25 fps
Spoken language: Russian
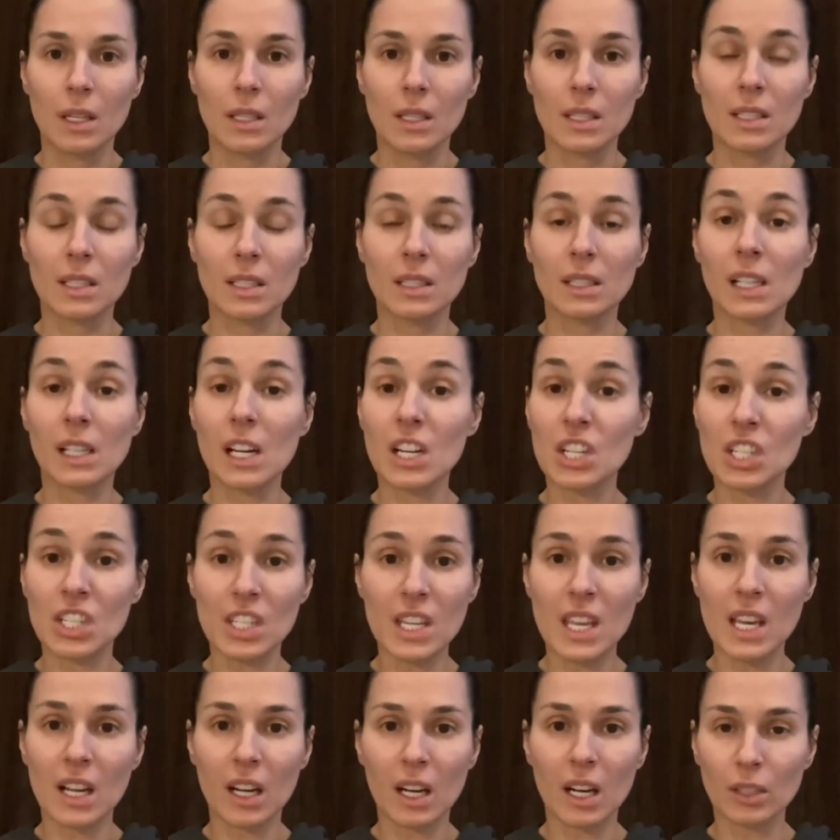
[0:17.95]

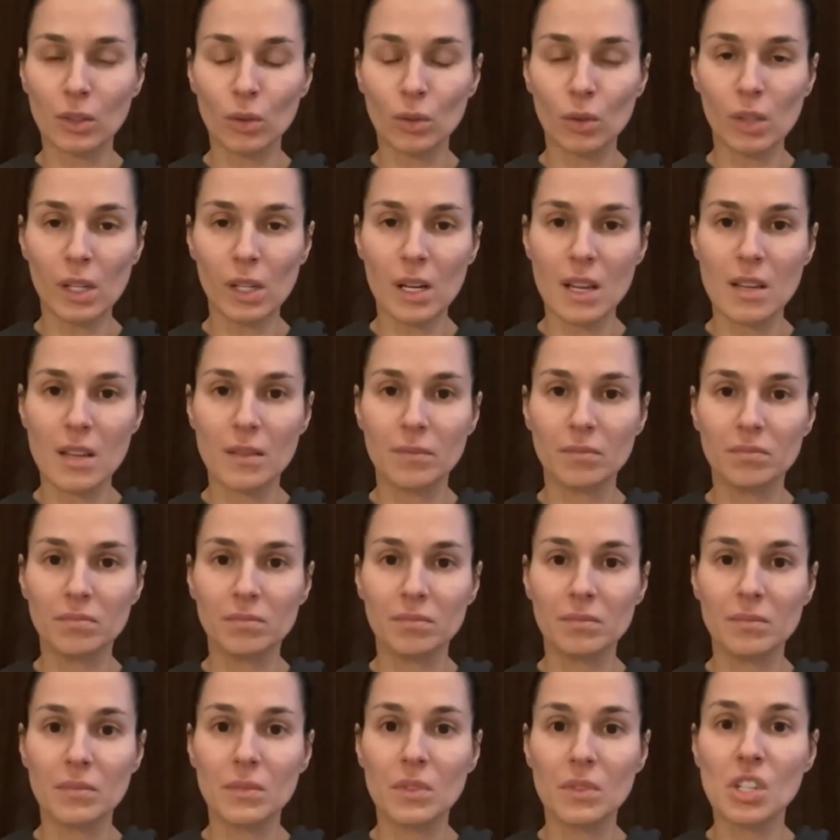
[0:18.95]
страшнее которой,
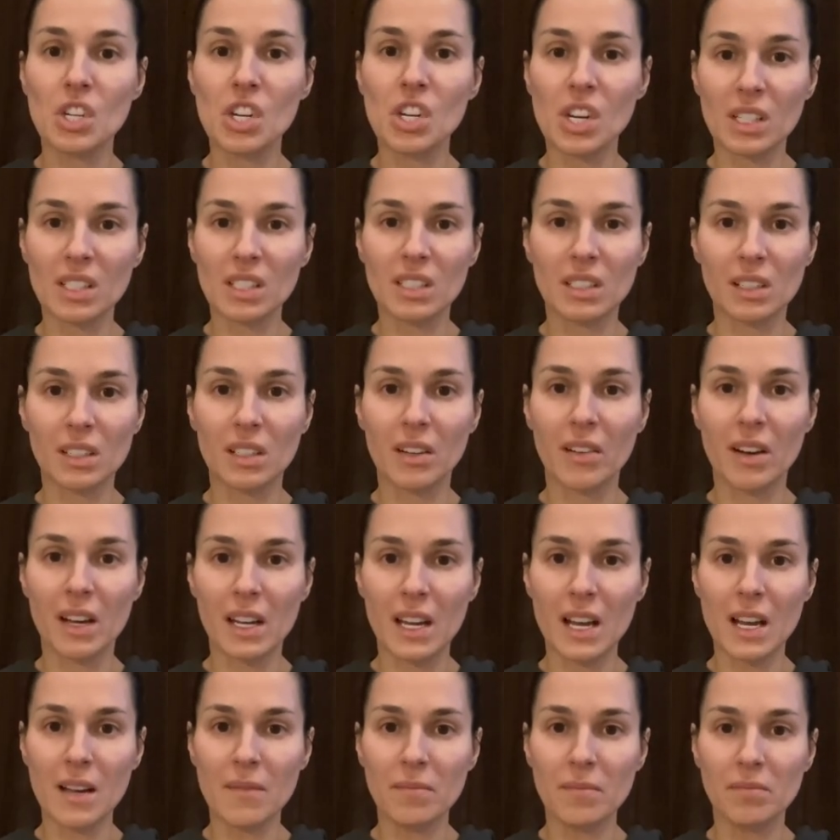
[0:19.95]
честно
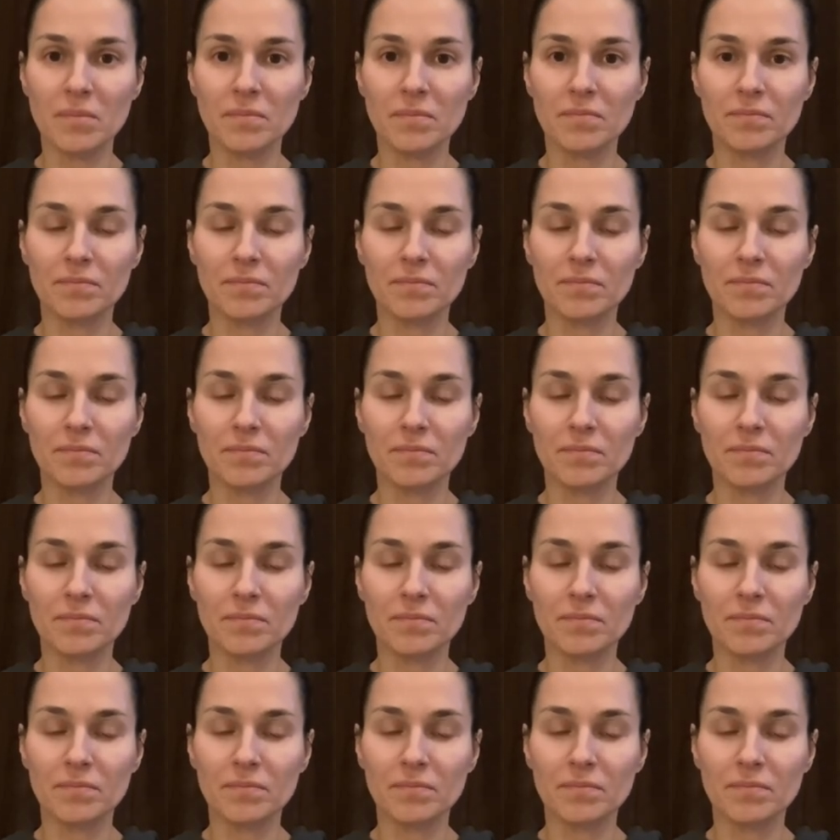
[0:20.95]
говоря,